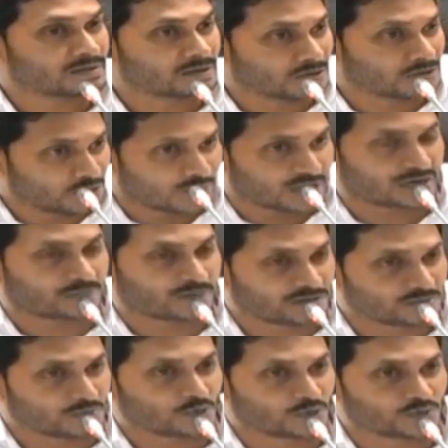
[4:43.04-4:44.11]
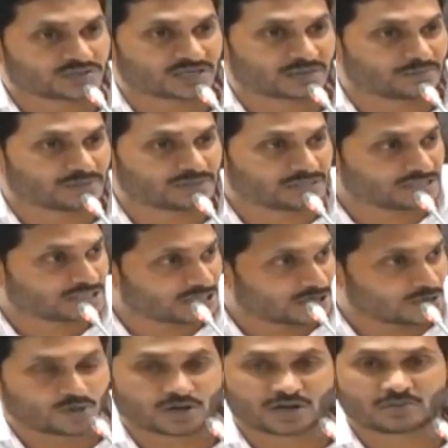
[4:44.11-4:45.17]
రెండు వేల పదమూడుకు సంబంధించిన
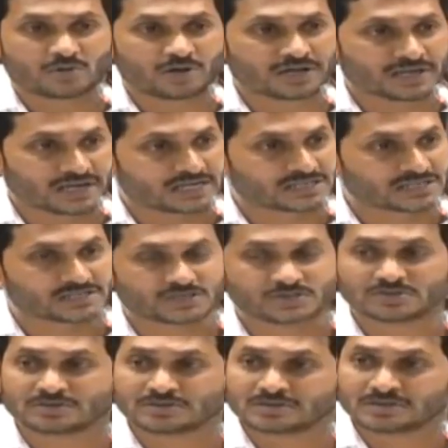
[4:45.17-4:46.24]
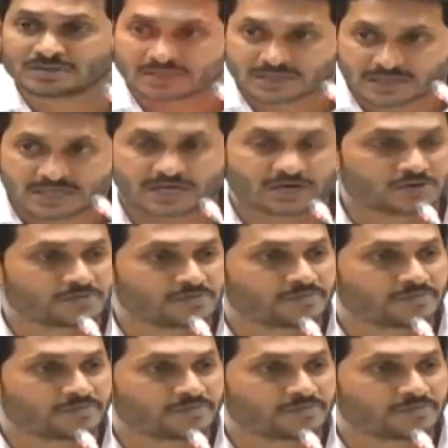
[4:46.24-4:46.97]
లోకల్ బాడీ ఎలక్షన్స్ ఈనాడు